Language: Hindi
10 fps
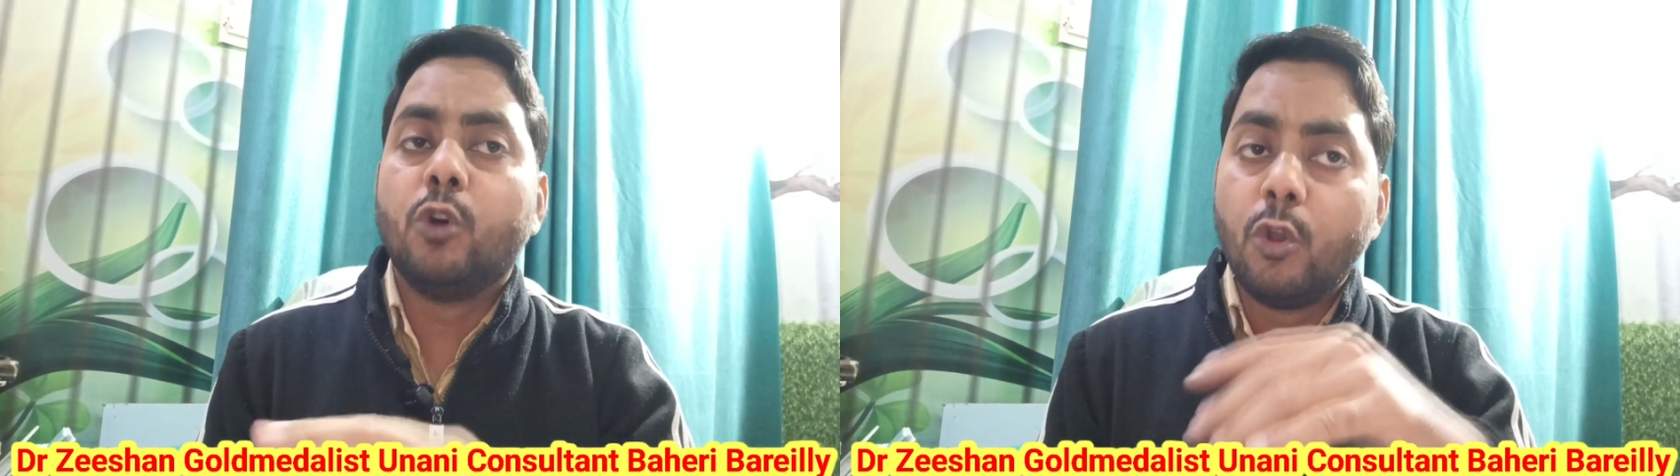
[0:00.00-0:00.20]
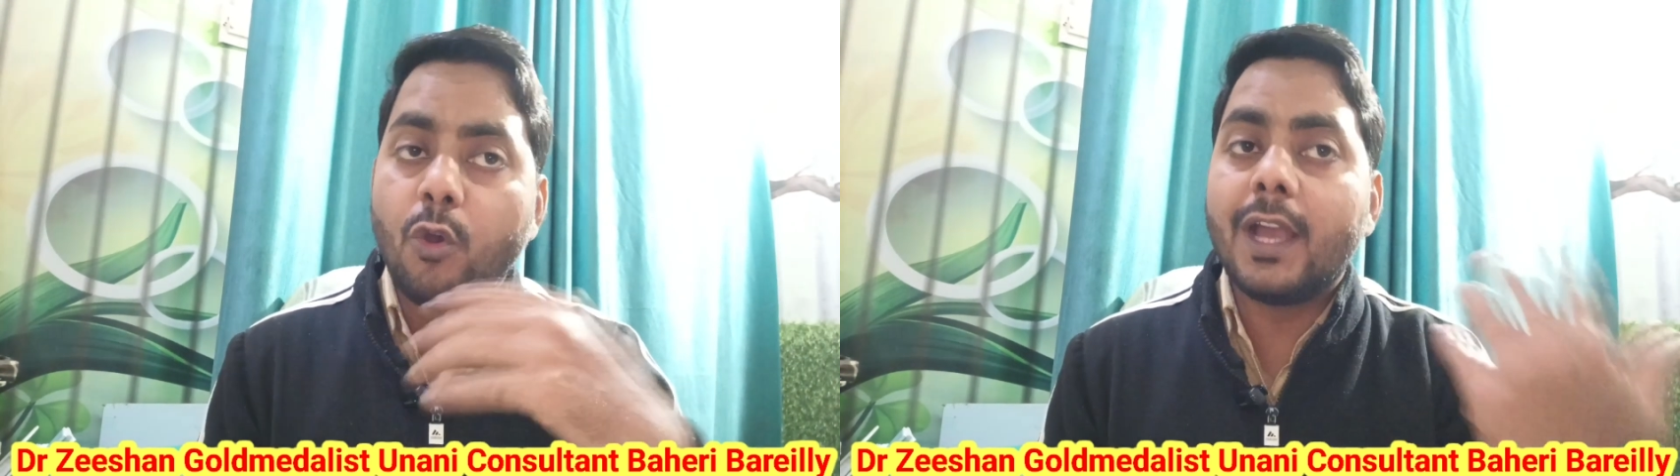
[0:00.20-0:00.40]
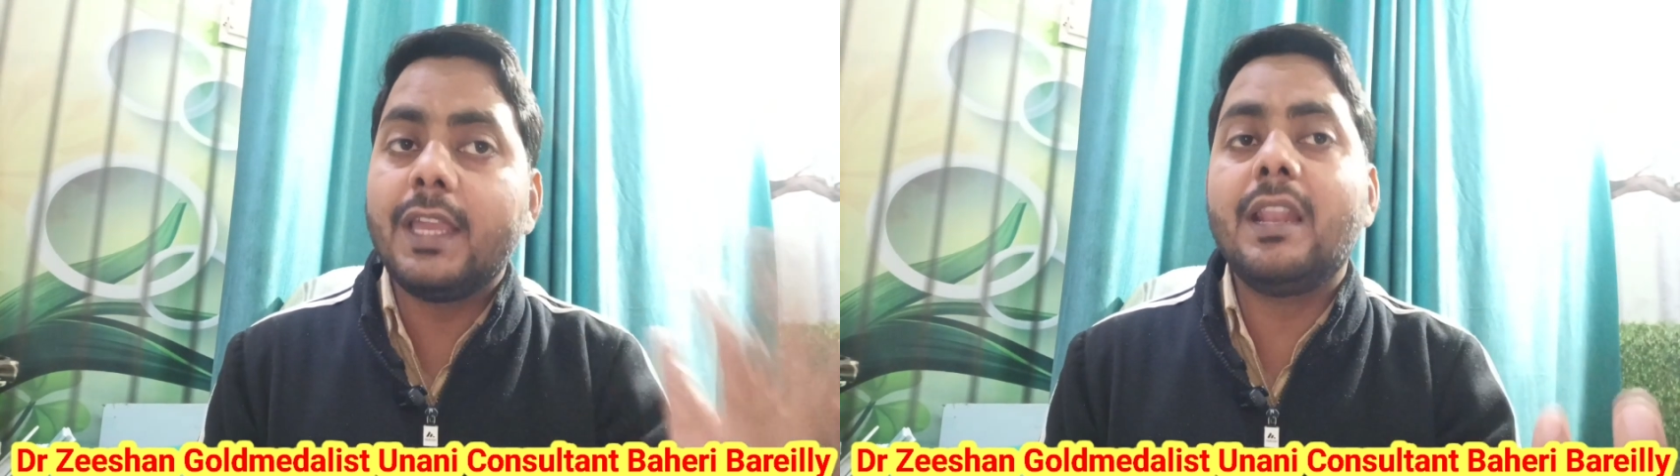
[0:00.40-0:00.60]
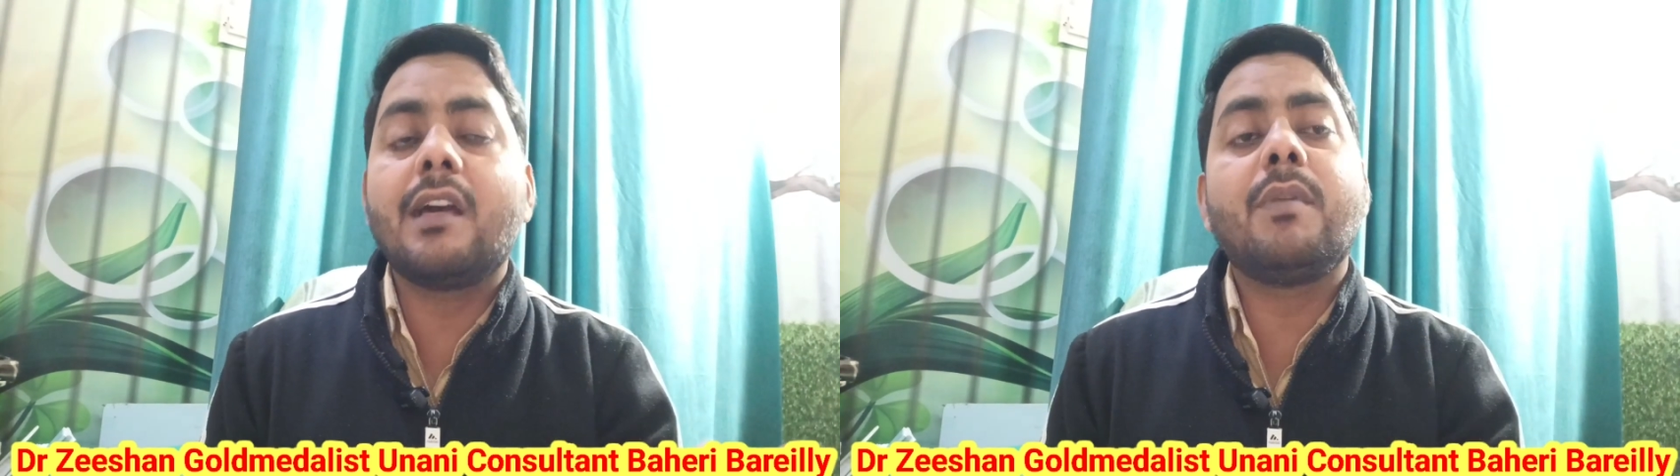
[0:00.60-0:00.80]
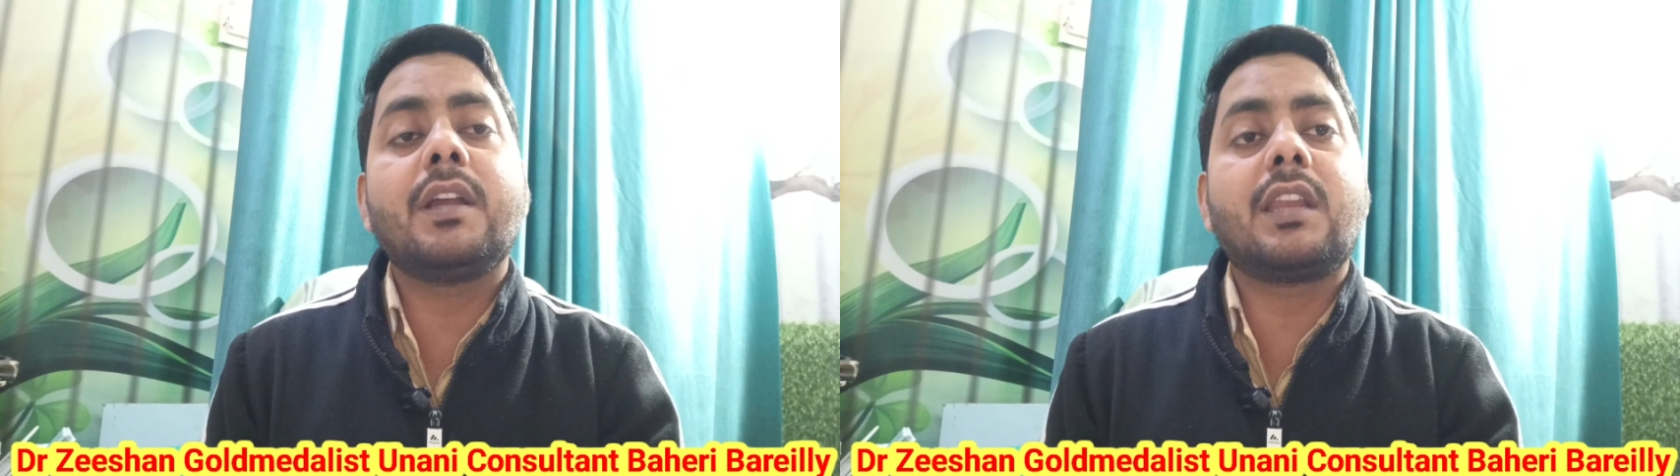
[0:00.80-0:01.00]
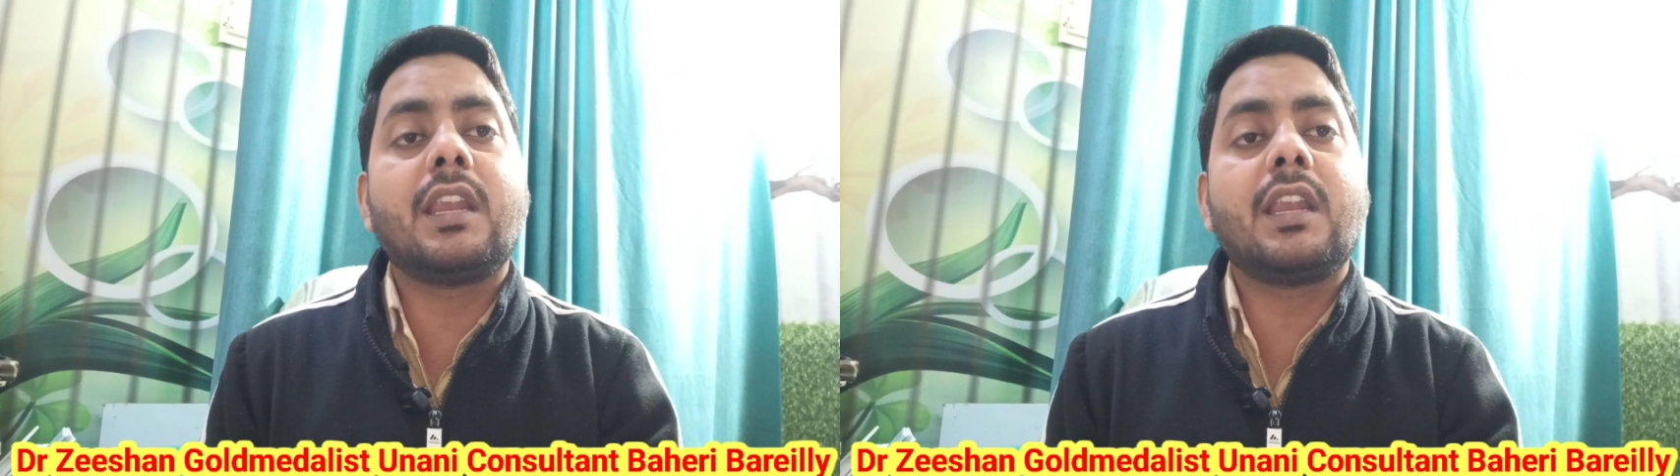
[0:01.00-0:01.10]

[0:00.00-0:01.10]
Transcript: दोनों का ही लगभग